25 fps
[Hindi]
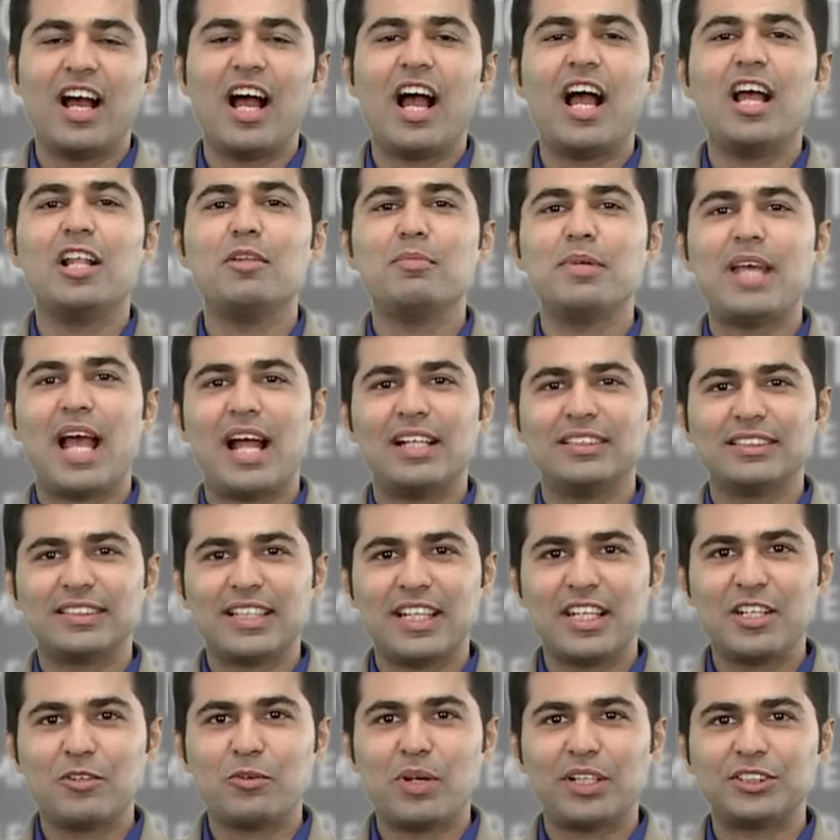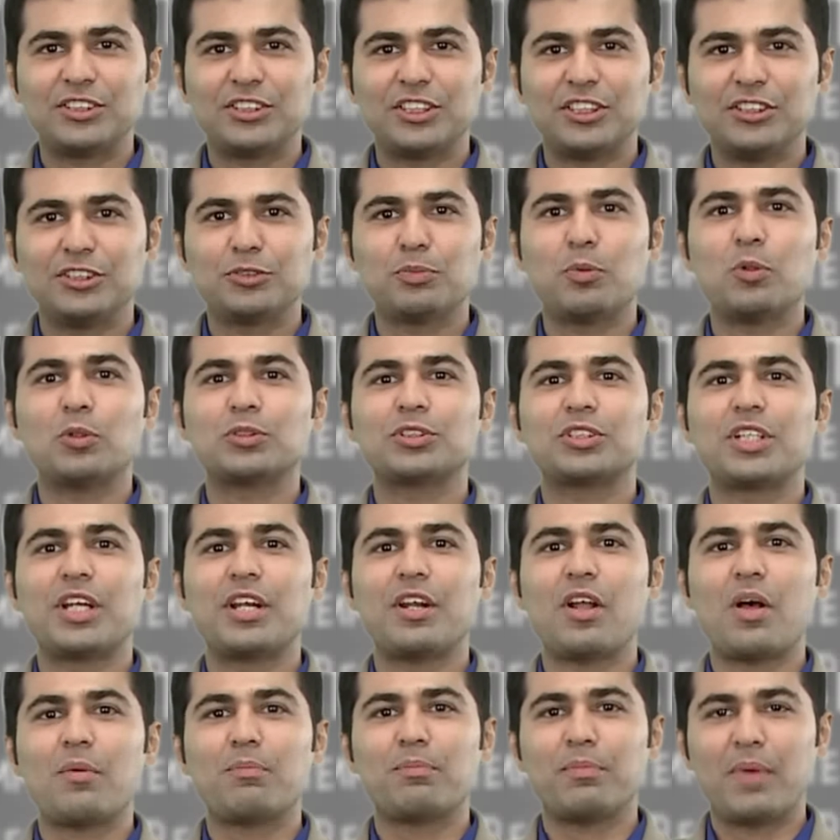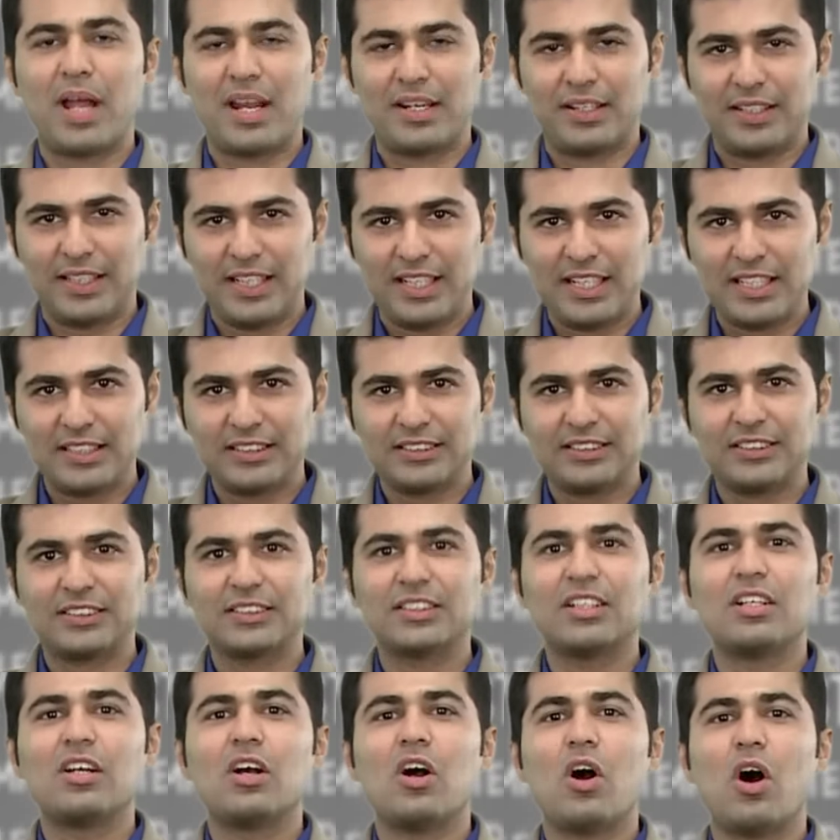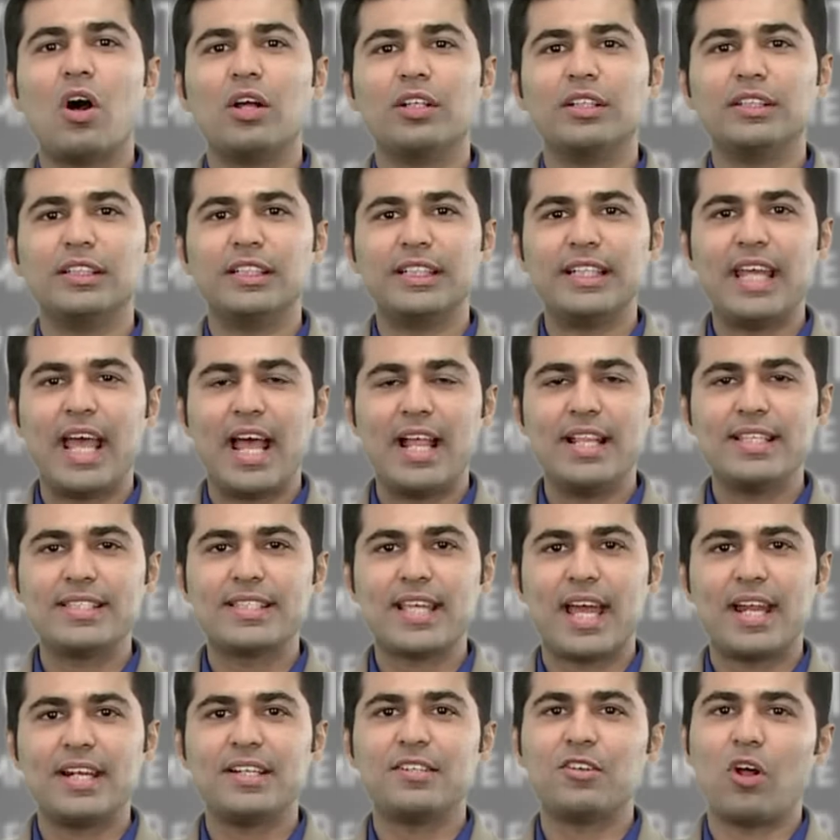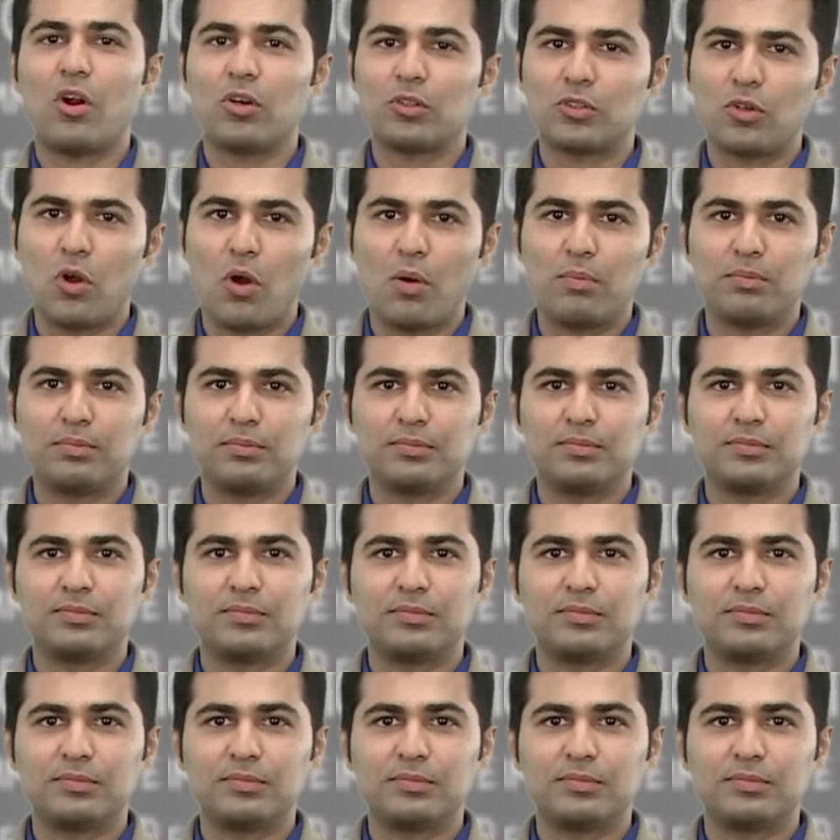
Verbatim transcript: I'll be answering questions posted by readers on thehealthsite.com.